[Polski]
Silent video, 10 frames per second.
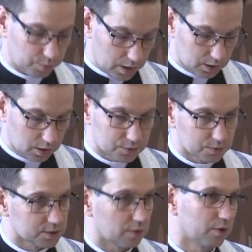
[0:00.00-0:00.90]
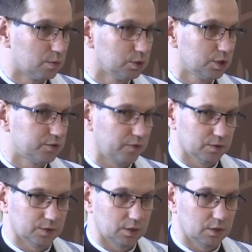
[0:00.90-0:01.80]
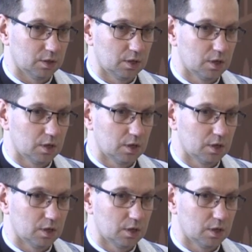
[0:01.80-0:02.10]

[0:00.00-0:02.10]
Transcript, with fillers: Pana Jezusa w Komunii Świętej?